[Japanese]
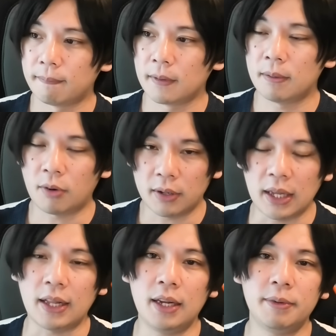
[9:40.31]
でもこれ
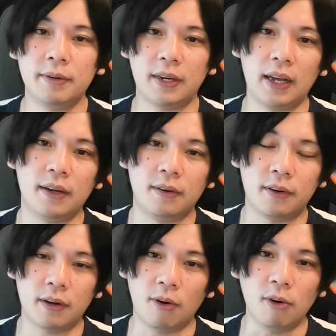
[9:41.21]
ね、何も言わない。
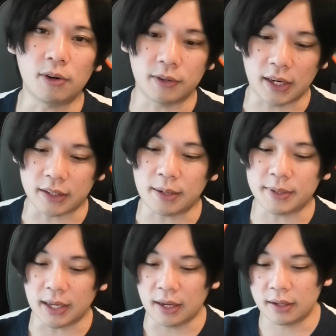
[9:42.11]
俺は多くは語り
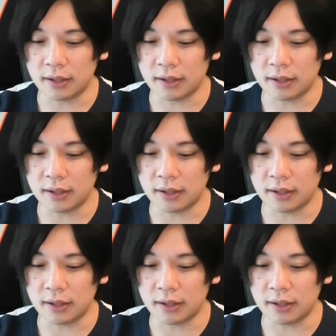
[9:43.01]
ません。